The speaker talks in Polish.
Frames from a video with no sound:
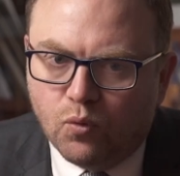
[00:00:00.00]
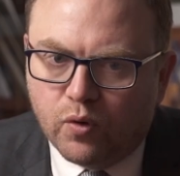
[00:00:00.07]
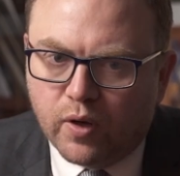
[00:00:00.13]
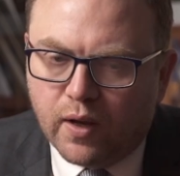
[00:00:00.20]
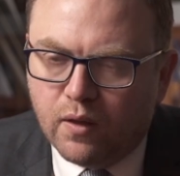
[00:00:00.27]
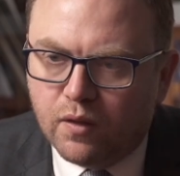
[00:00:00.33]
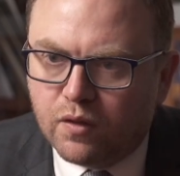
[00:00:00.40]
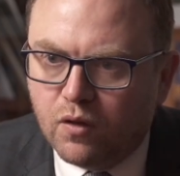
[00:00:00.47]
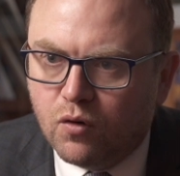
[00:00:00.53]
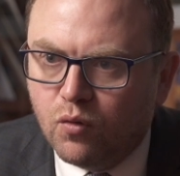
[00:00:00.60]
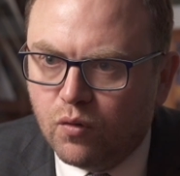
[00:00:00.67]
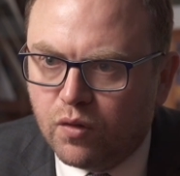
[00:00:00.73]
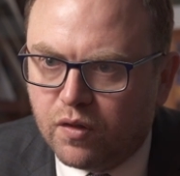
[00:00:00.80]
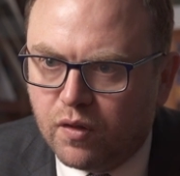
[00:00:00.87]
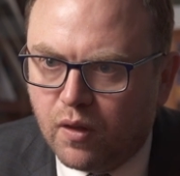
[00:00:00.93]
ukraińskich
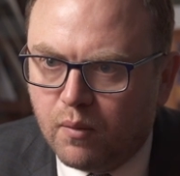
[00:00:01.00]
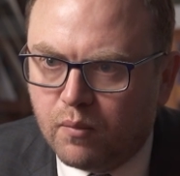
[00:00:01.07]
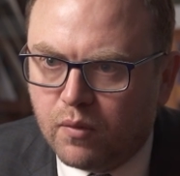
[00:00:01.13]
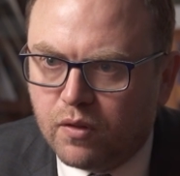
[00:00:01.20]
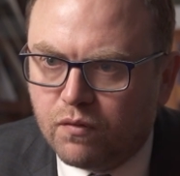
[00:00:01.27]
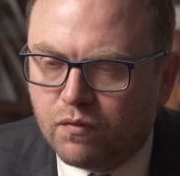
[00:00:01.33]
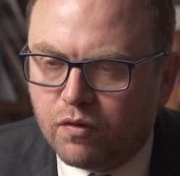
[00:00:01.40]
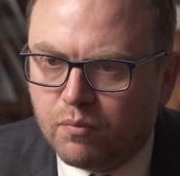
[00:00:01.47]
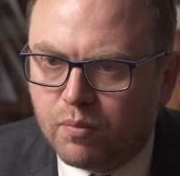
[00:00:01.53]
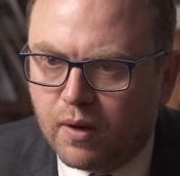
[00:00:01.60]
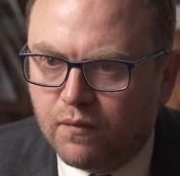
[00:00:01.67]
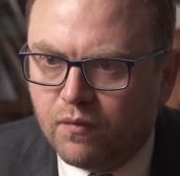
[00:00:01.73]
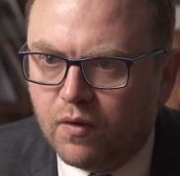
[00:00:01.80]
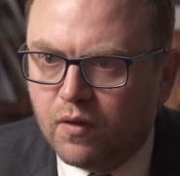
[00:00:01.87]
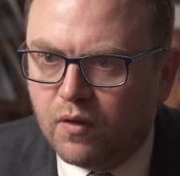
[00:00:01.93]
ustępstw w
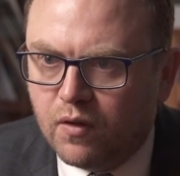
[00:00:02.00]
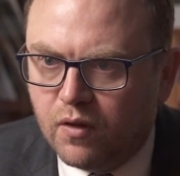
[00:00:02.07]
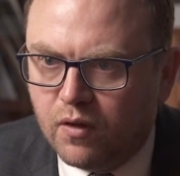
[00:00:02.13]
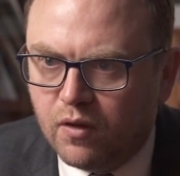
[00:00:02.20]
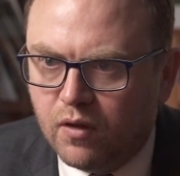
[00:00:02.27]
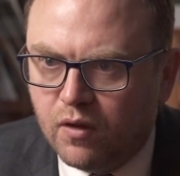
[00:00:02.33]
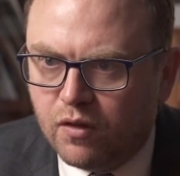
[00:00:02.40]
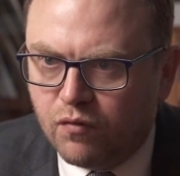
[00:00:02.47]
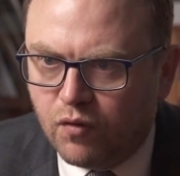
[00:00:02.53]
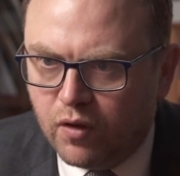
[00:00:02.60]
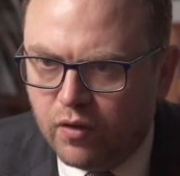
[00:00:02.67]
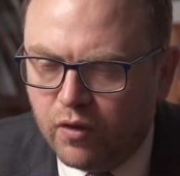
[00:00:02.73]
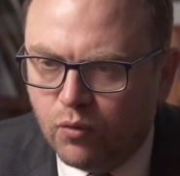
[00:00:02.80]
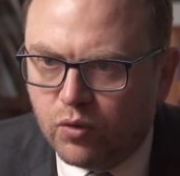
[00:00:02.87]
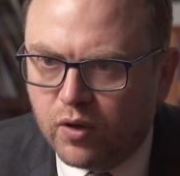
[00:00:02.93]
sprawie
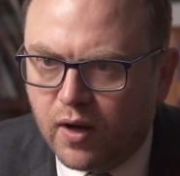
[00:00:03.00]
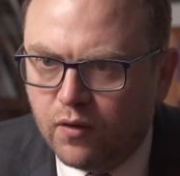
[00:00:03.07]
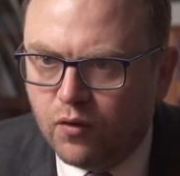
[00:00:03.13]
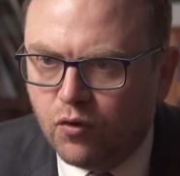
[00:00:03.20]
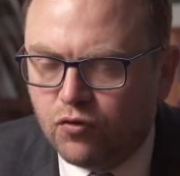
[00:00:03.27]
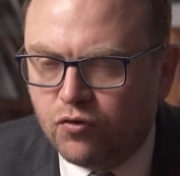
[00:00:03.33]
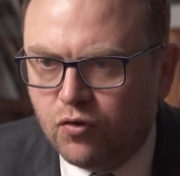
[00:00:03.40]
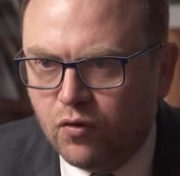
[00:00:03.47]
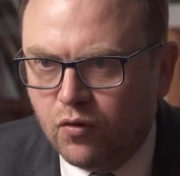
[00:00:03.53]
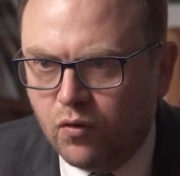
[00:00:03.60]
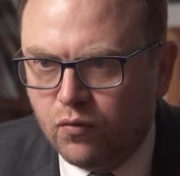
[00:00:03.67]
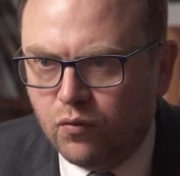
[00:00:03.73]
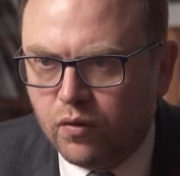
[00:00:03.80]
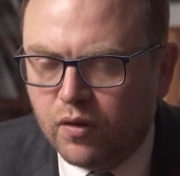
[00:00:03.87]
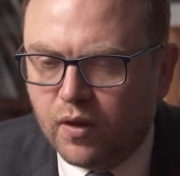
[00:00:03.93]
swojej neutralności,
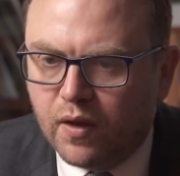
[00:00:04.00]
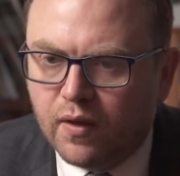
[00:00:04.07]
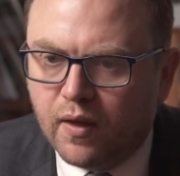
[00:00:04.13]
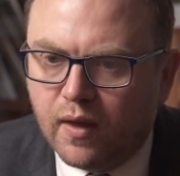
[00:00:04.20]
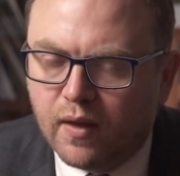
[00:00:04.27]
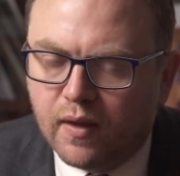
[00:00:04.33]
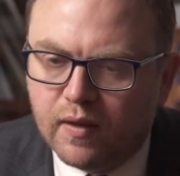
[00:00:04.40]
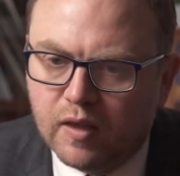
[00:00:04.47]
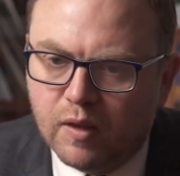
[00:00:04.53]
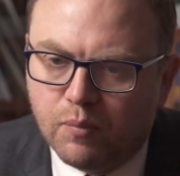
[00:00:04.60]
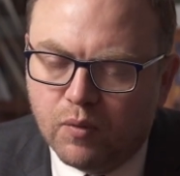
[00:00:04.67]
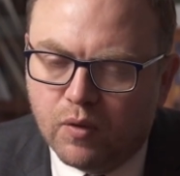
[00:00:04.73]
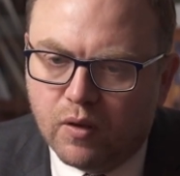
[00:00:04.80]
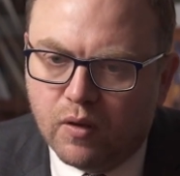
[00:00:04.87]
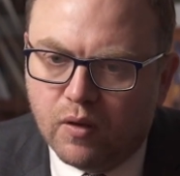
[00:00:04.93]
uznania
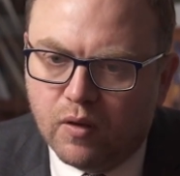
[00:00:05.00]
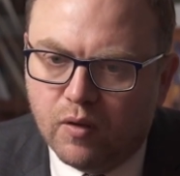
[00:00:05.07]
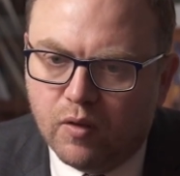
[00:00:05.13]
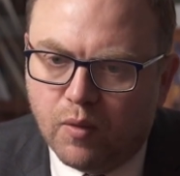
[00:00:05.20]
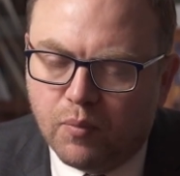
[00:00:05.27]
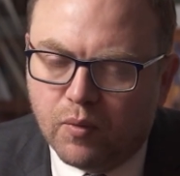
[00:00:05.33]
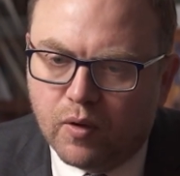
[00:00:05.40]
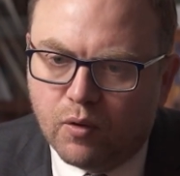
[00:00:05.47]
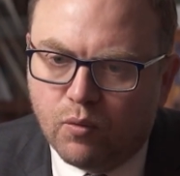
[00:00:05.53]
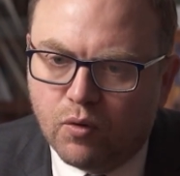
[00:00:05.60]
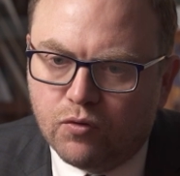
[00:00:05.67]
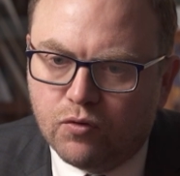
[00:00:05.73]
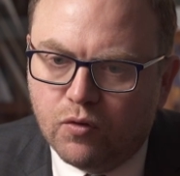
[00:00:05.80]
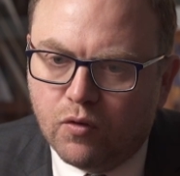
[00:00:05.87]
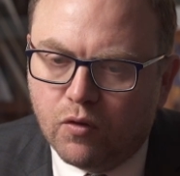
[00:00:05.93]

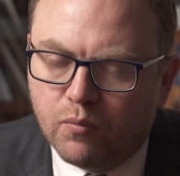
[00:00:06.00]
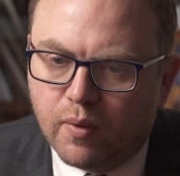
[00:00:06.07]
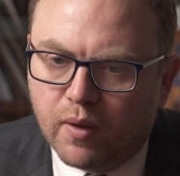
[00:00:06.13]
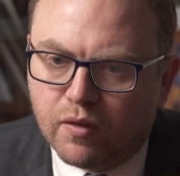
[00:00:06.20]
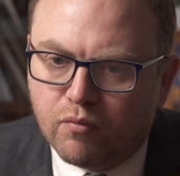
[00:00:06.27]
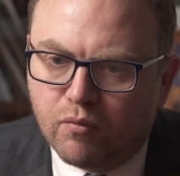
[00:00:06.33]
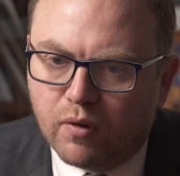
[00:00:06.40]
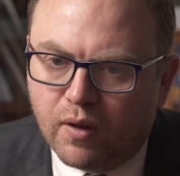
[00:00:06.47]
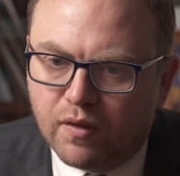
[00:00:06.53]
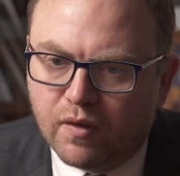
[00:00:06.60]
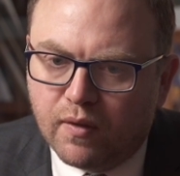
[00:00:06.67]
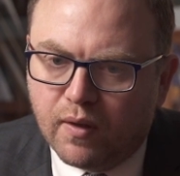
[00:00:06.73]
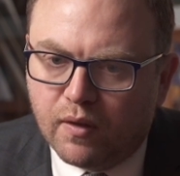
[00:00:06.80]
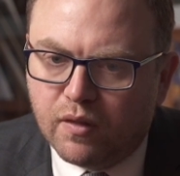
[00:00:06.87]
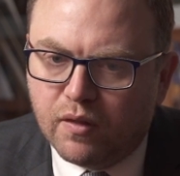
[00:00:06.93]
niepodległości Donbasu oraz
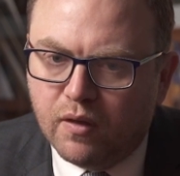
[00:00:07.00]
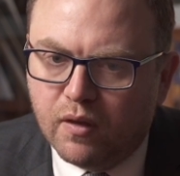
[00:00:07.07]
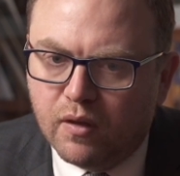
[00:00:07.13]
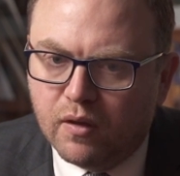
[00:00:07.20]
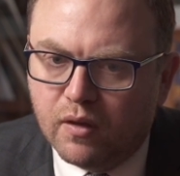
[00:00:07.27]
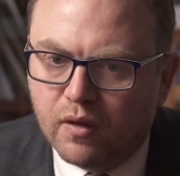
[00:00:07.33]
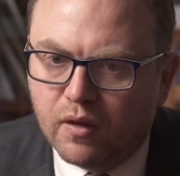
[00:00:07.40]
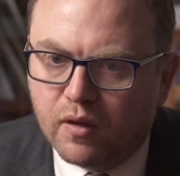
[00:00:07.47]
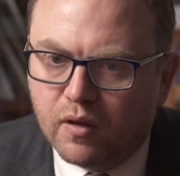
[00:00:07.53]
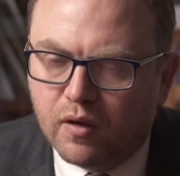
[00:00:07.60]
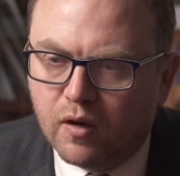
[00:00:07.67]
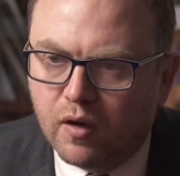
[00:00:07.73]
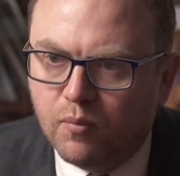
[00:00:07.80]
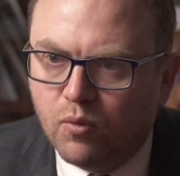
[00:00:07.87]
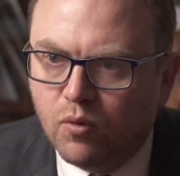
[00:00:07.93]
aneksji y,
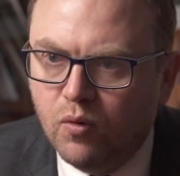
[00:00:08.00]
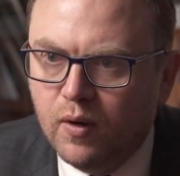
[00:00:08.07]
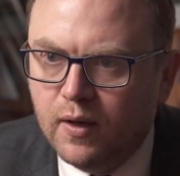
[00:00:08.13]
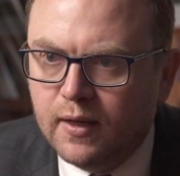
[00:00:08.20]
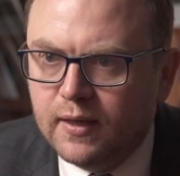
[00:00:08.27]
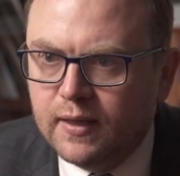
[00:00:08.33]
Krymu.